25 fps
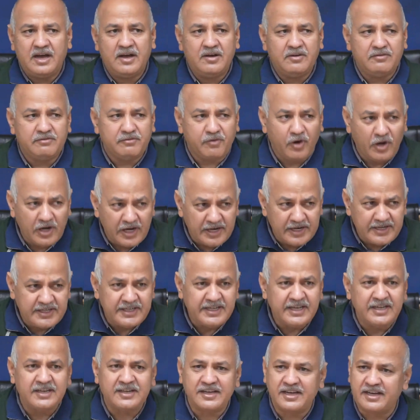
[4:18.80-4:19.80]

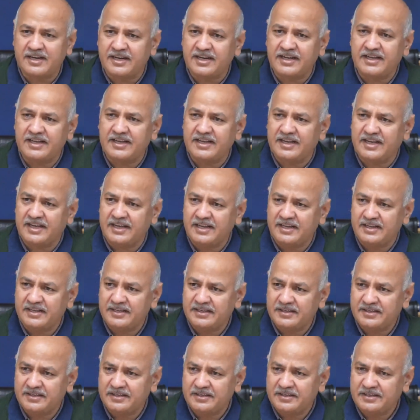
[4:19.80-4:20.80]
वॉलंटियर कर रहे हैं
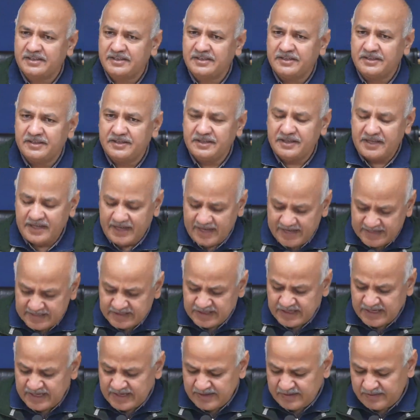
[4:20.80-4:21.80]

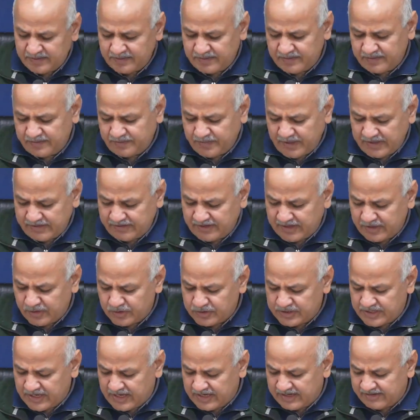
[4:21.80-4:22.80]
ऐसे परिवारों
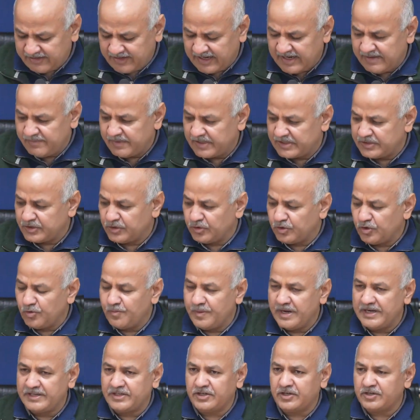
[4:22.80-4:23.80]
से आने वाले बच्चों को
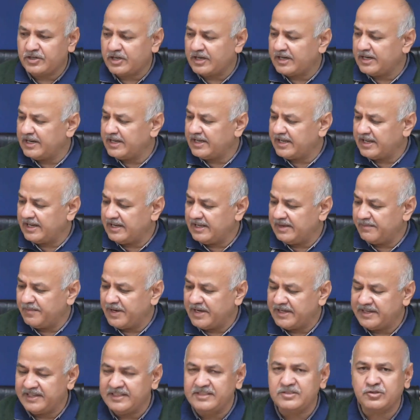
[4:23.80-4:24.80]
मेंटोर करने के लिए
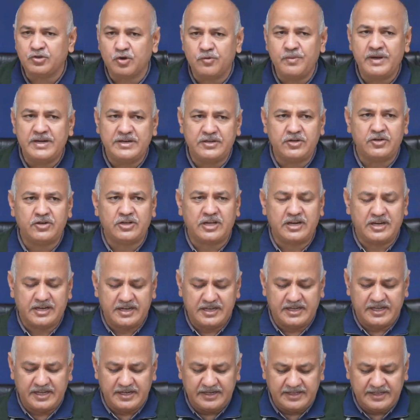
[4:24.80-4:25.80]
मेंटीज को मेंटर
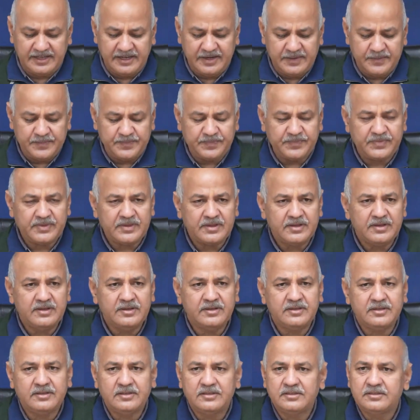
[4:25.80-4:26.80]
करने के लिए
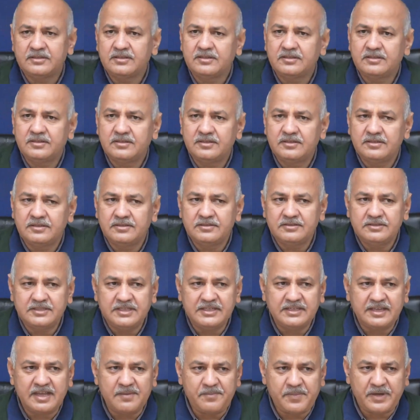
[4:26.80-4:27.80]

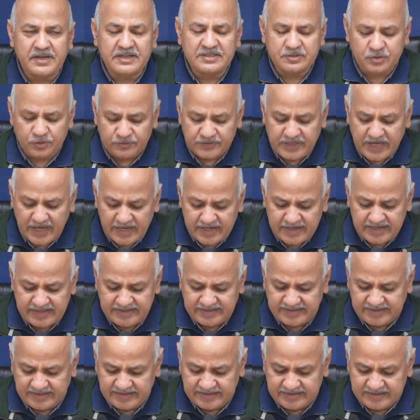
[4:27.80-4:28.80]
जिनके पास सुविधाएं
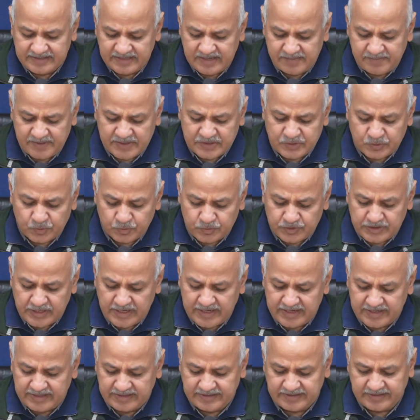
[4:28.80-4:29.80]
नहीं है जिनके पास
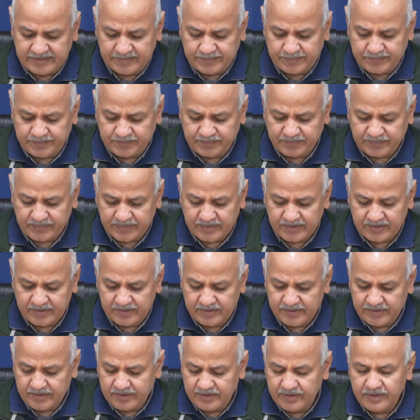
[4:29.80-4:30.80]
सूचनाएं नहीं है
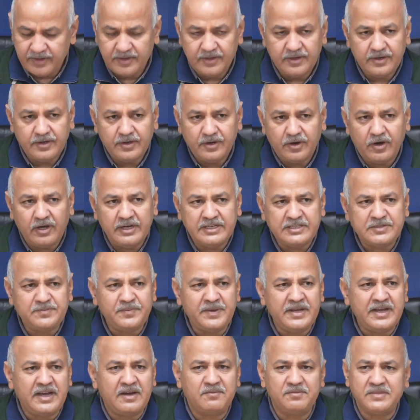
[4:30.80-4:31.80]
और
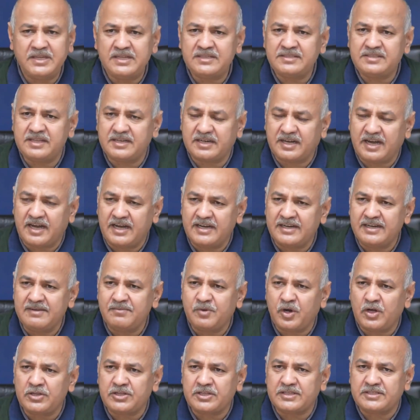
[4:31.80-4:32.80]
इसमें हमने सरकार ने
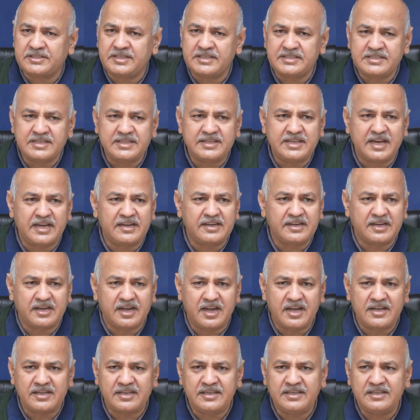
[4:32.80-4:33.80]
बहुत अच्छे से ध्यान
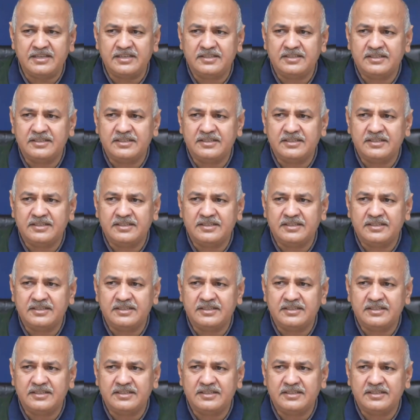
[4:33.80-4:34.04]
रखा कि